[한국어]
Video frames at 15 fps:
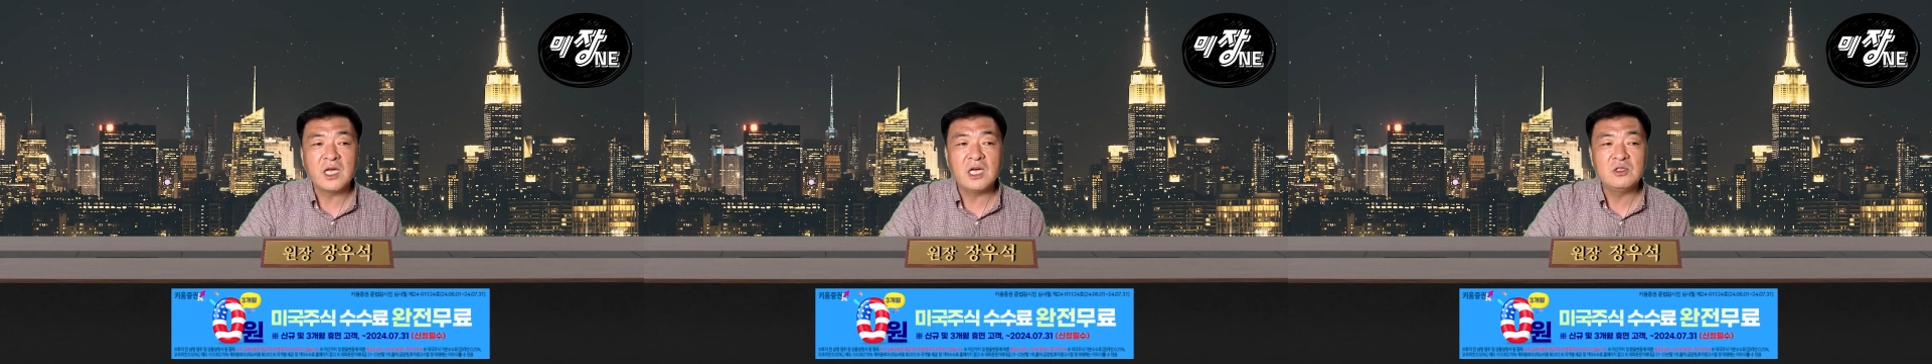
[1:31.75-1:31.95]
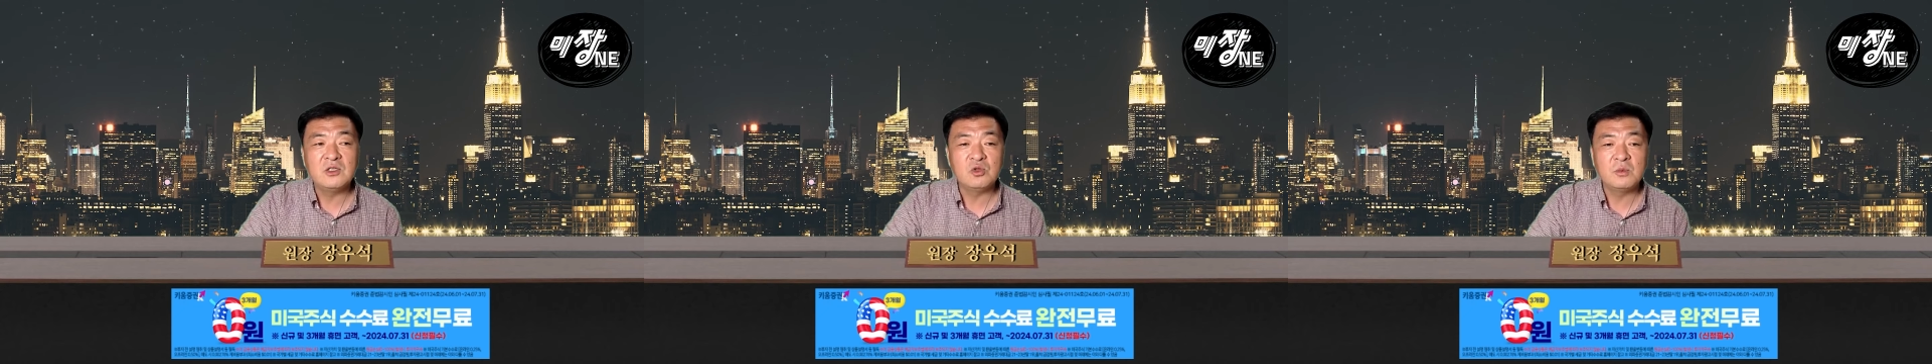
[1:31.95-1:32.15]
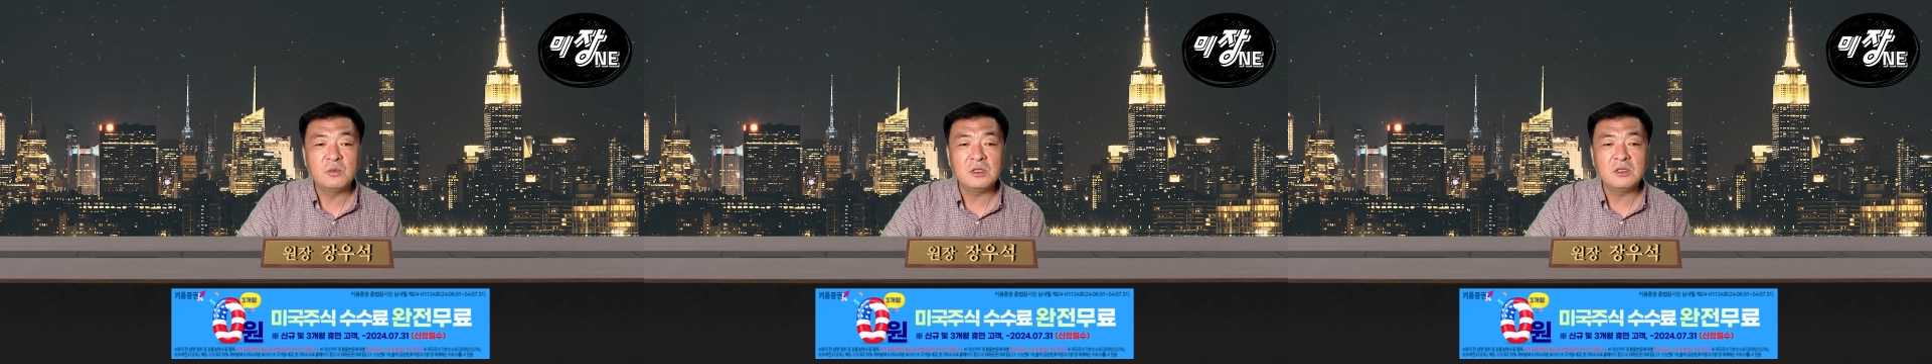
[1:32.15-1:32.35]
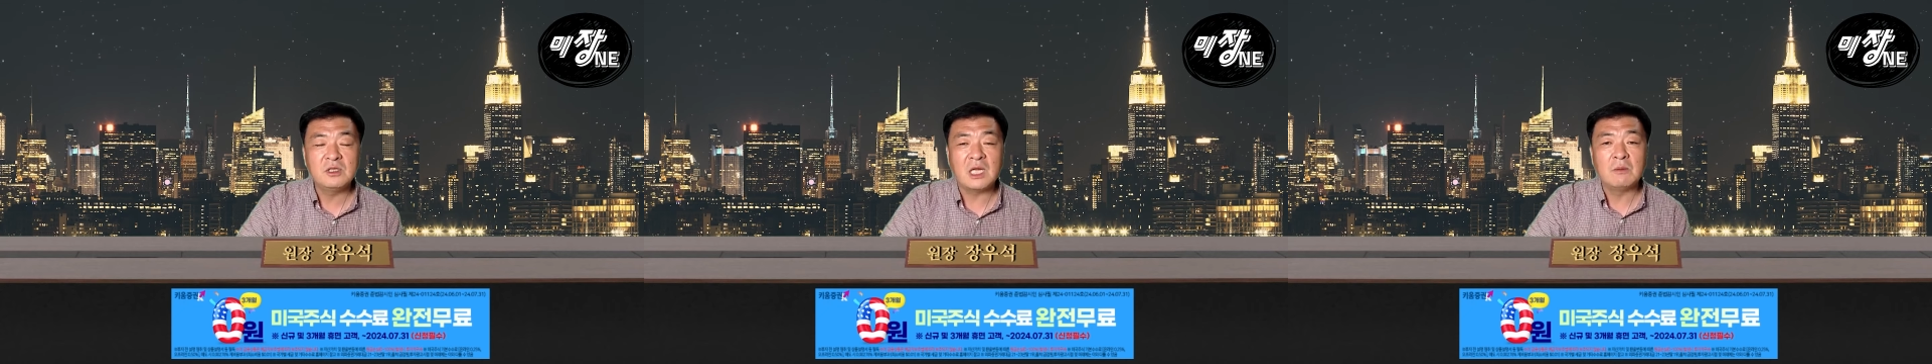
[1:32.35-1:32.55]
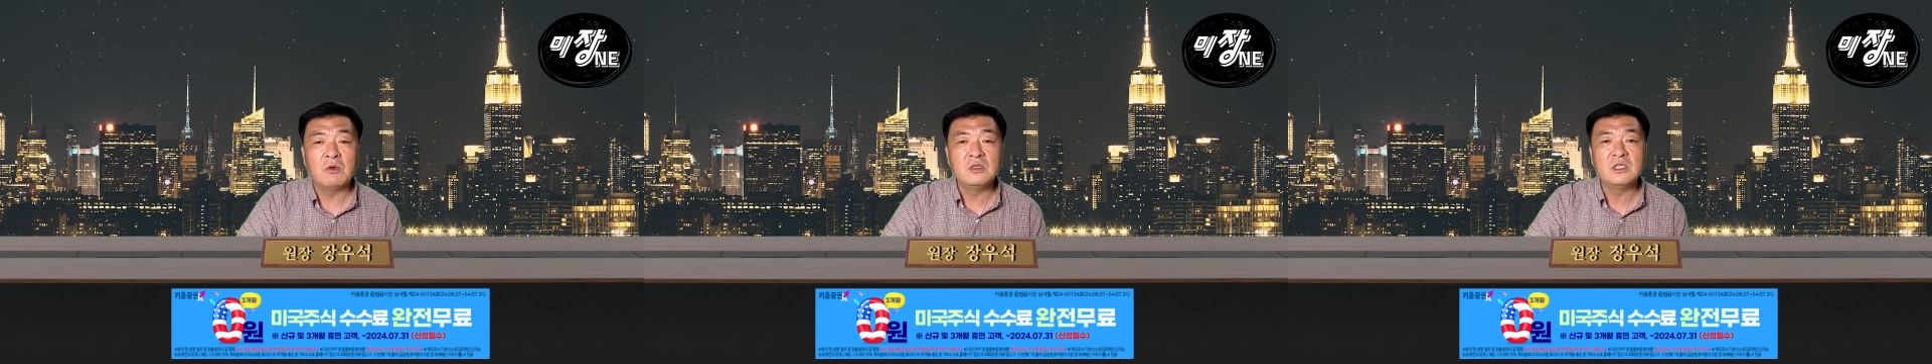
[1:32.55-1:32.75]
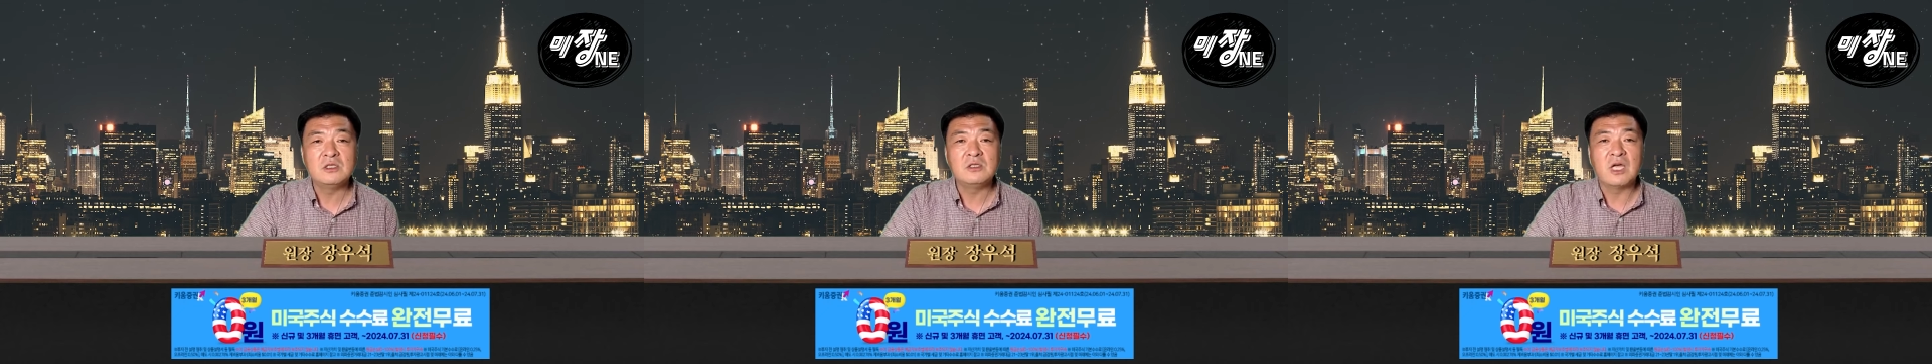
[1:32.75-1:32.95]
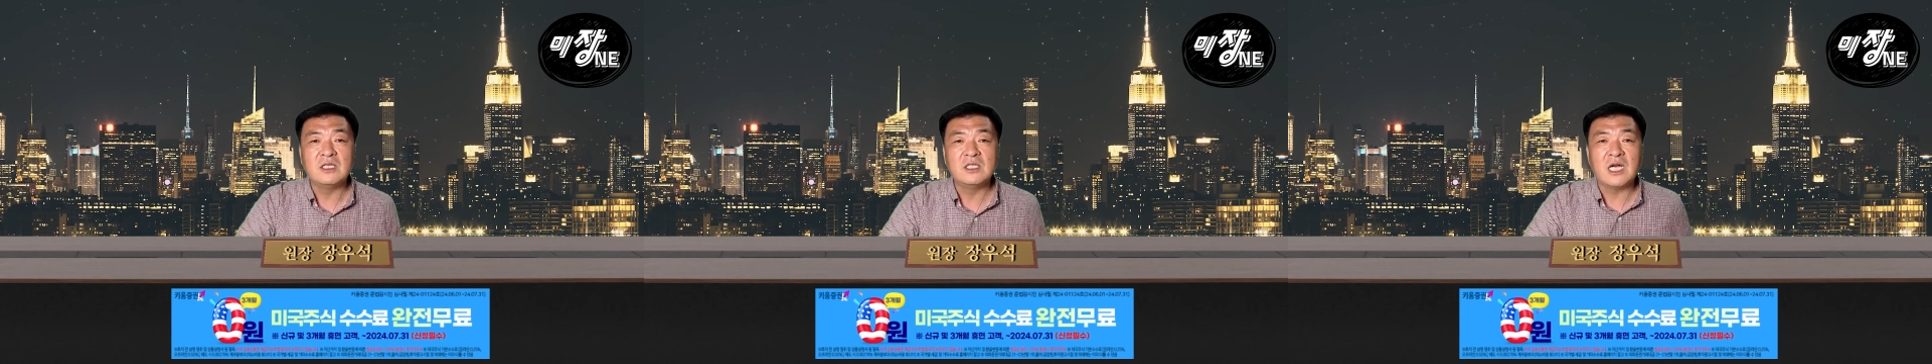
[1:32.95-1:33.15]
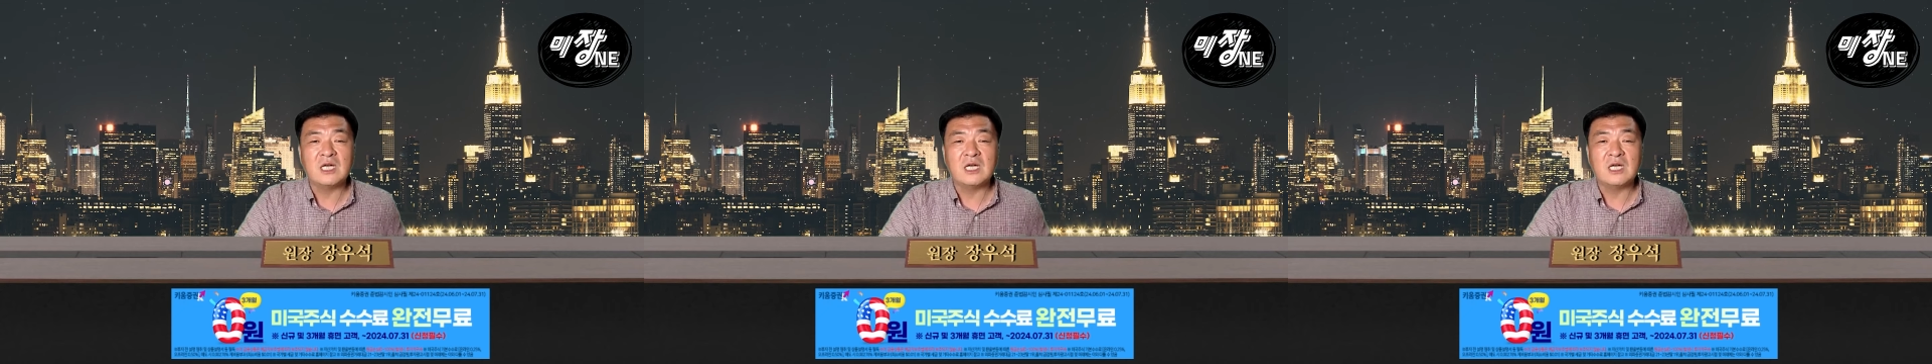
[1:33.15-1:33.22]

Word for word: 이 정도면 나머지는 굉장히